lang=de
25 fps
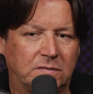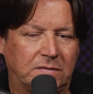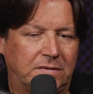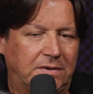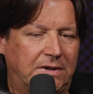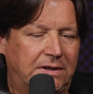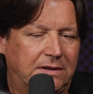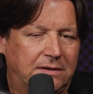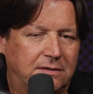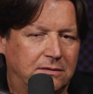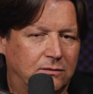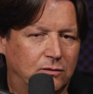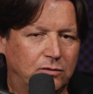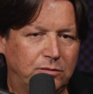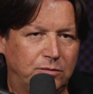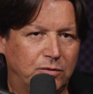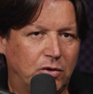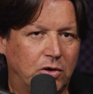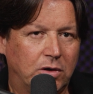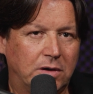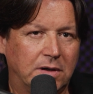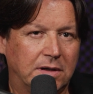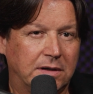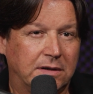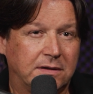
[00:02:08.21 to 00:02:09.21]
nicht
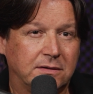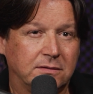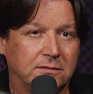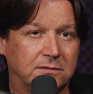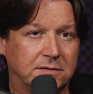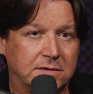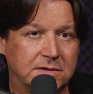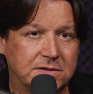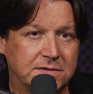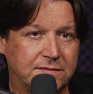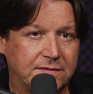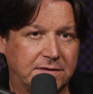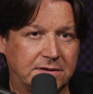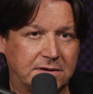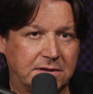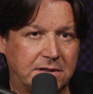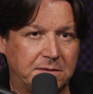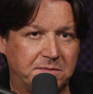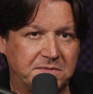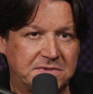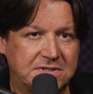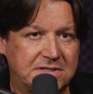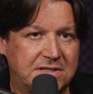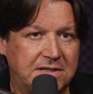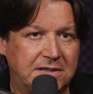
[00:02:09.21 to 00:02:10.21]
unmöglich und es
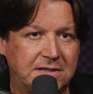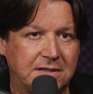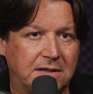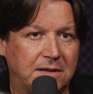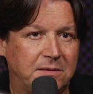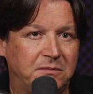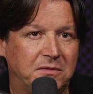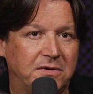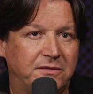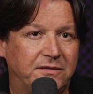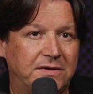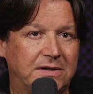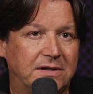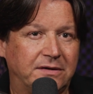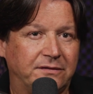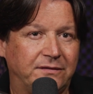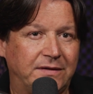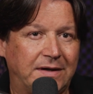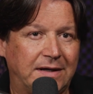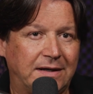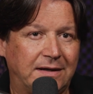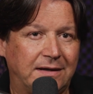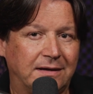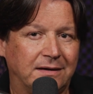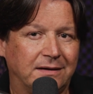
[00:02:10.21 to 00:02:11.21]
gibt sicher immer wieder
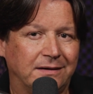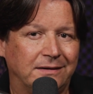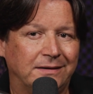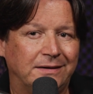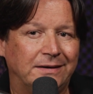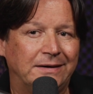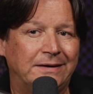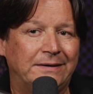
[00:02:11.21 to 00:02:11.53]
Wege.